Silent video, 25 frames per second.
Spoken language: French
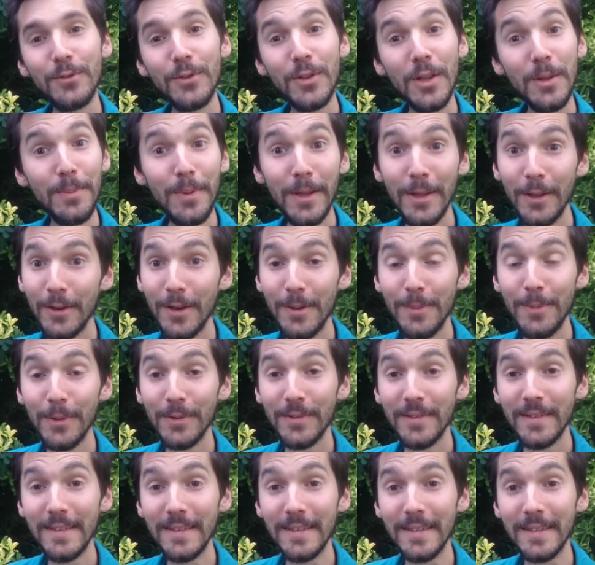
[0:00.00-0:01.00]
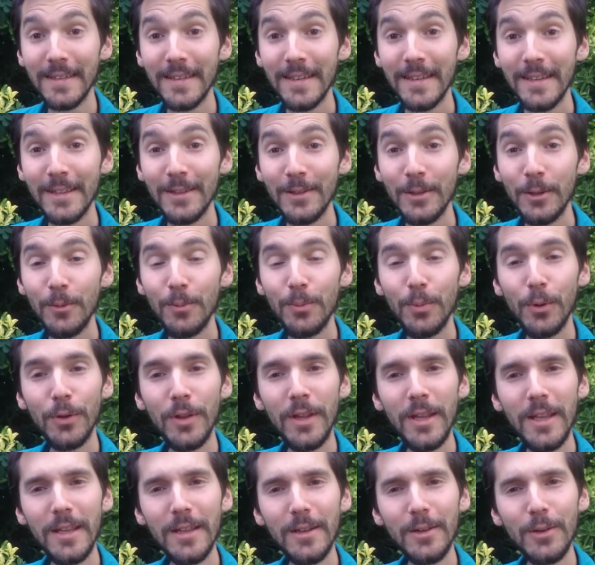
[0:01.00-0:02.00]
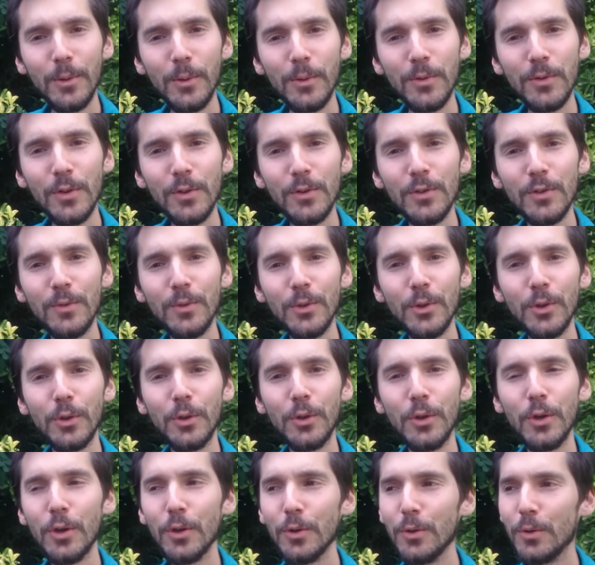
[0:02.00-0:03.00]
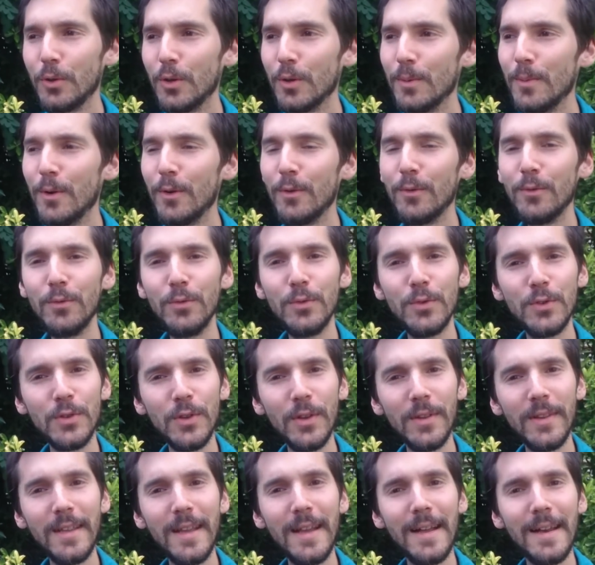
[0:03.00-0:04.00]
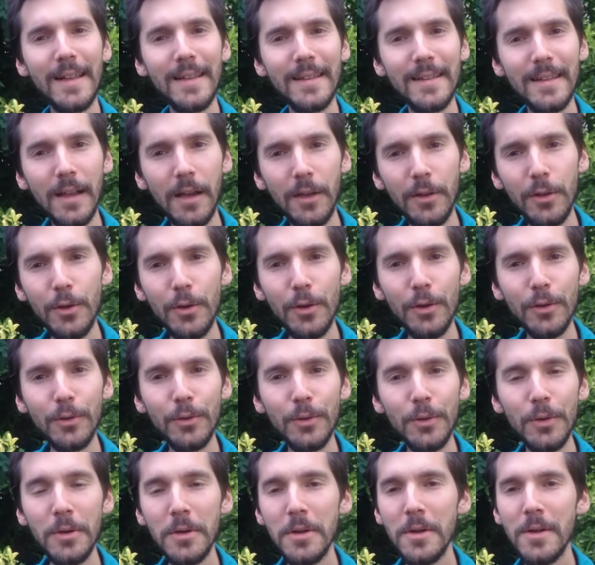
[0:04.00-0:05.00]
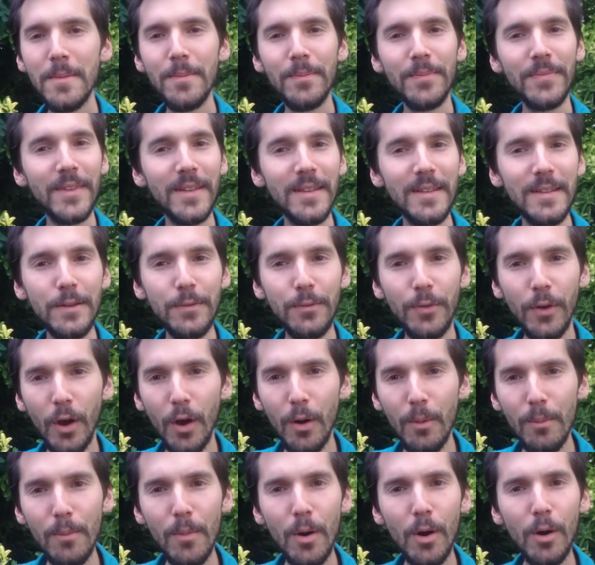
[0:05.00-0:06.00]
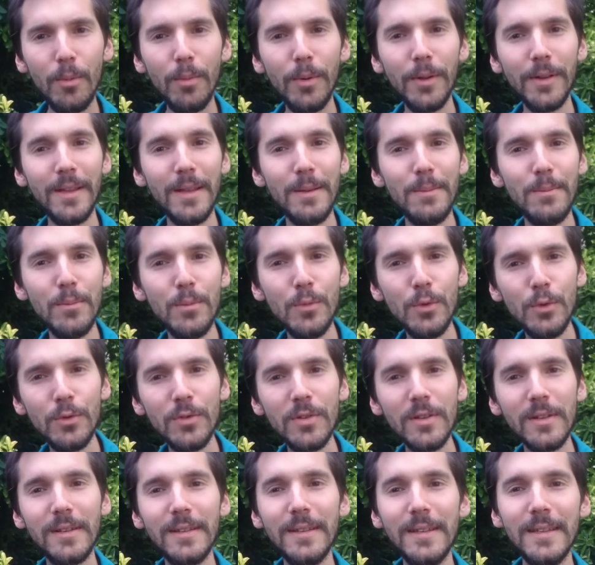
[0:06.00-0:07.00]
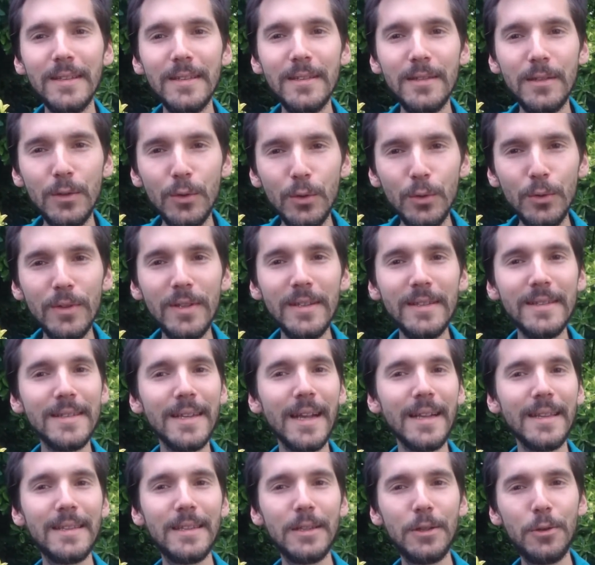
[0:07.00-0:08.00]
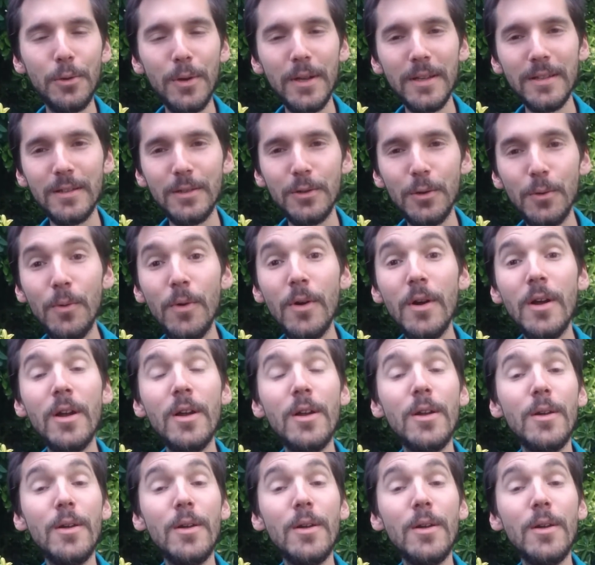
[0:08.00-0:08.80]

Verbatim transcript: vous n'êtes pas dans les pensées. Donc prenez conscience de votre corps, de comment vous vous sentez à l'intérieur, de, des différents membres, des muscles, des os, des articulations